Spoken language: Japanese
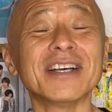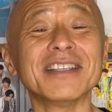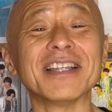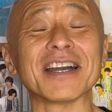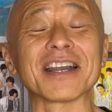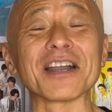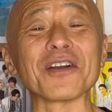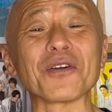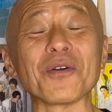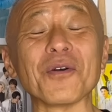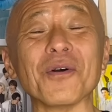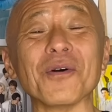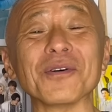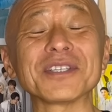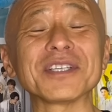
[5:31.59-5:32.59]
なんか
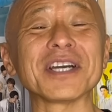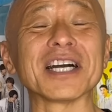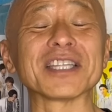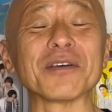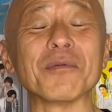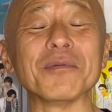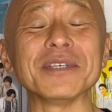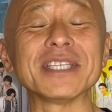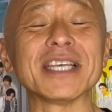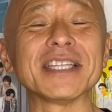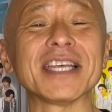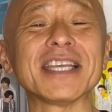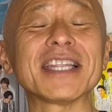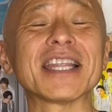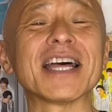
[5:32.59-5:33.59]
こう、お姿も見せ
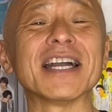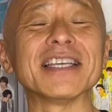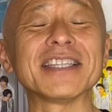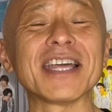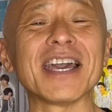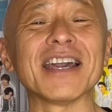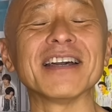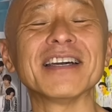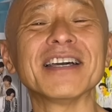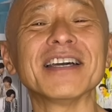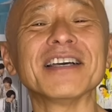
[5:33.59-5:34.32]
ていただいて、